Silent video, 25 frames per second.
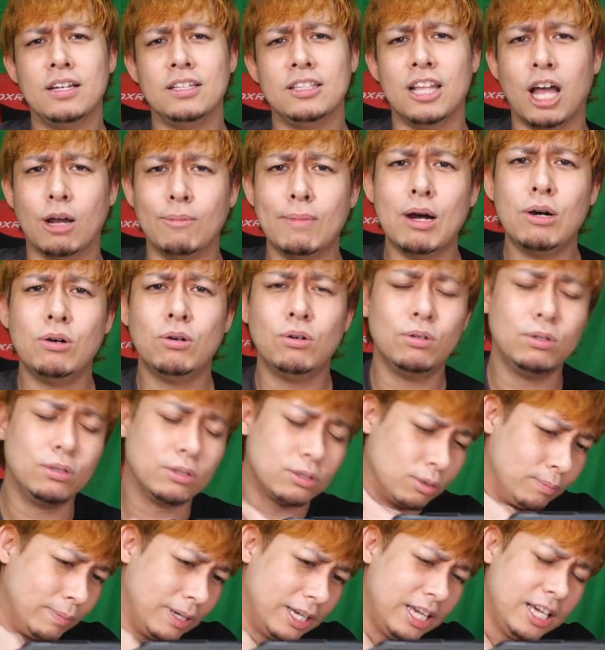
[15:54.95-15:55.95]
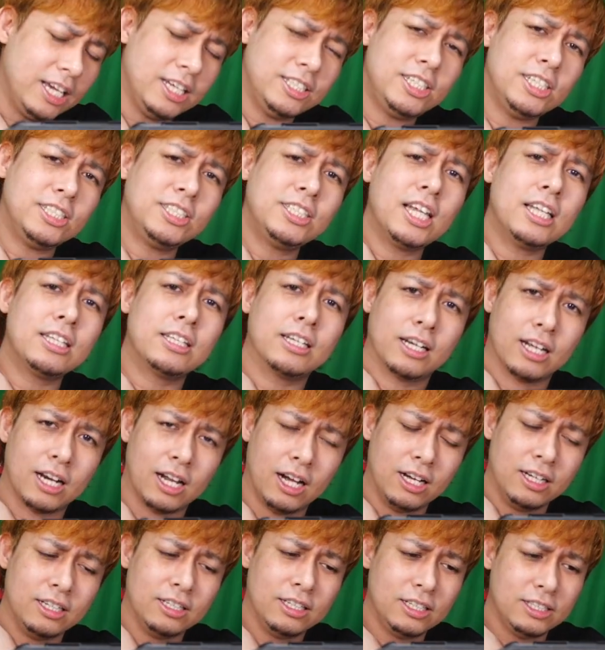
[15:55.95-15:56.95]
生放送、まあ、平日だったか
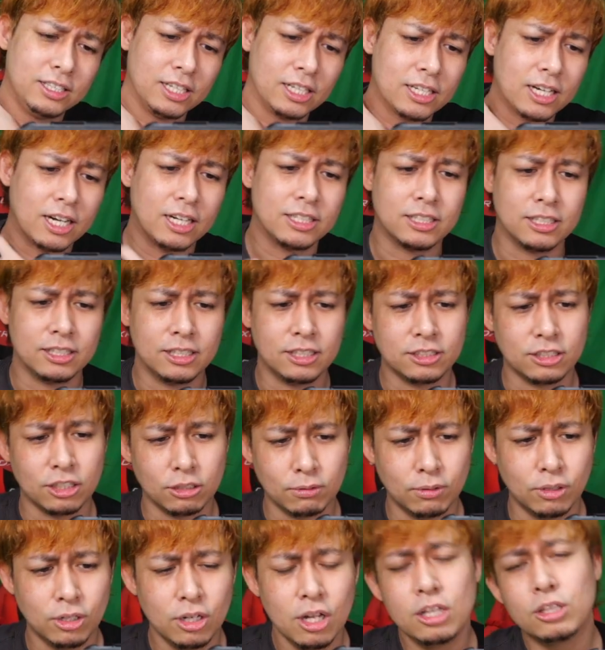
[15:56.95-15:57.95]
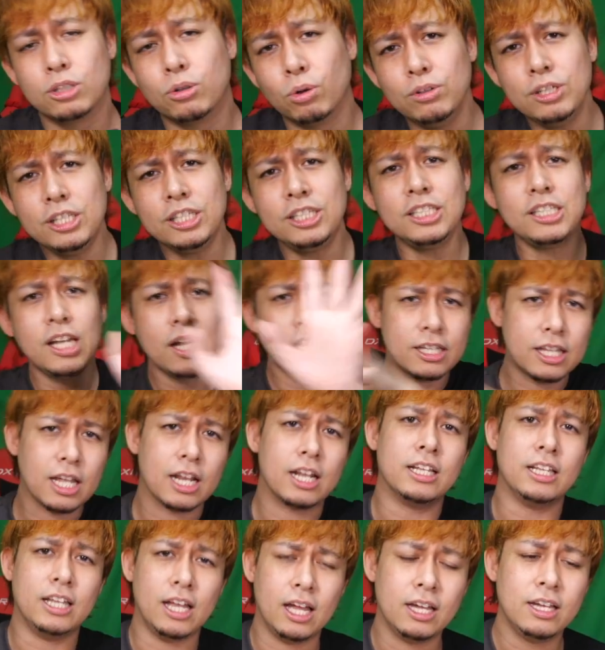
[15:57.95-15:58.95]
らやんなかったんですけども、土日だった
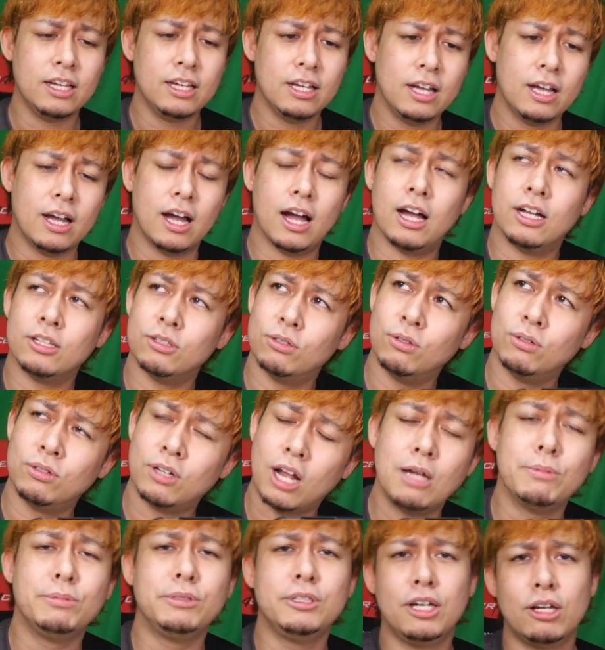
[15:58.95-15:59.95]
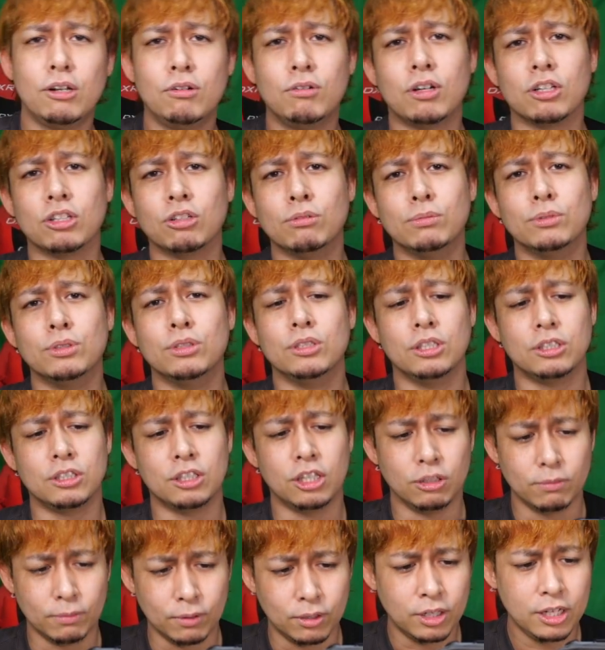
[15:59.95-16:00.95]
らね、あの、ライブでやろうかと思うんです
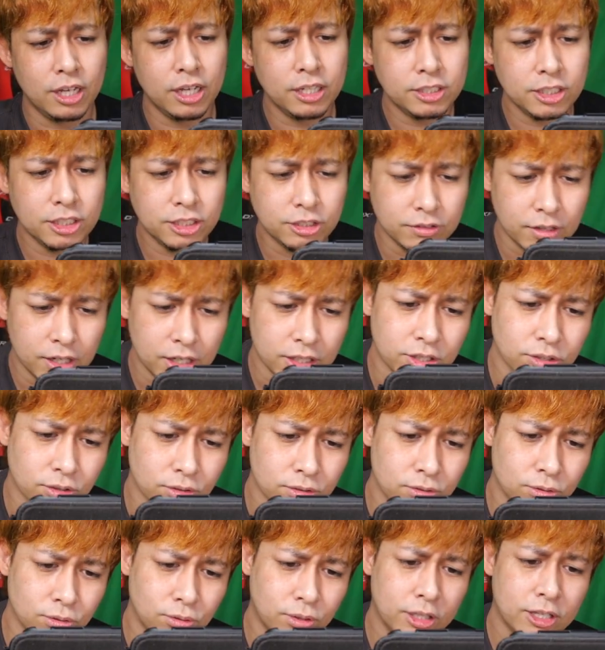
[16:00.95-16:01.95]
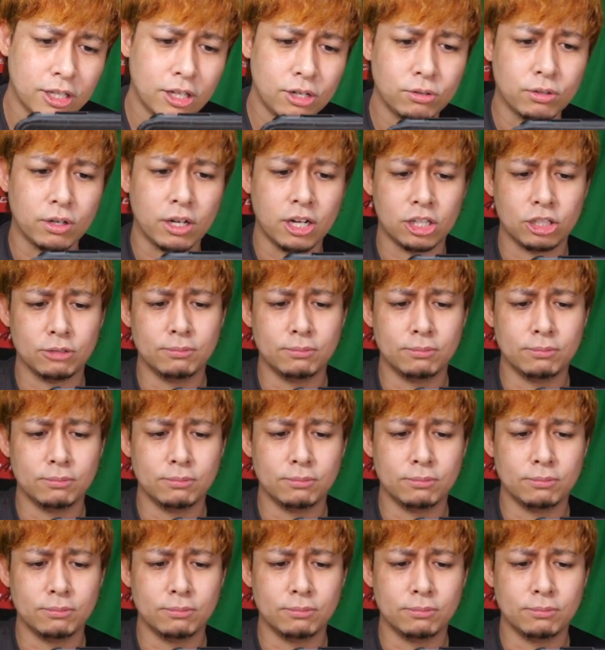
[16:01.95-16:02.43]
けども、平日はね、基本動画でやろうかな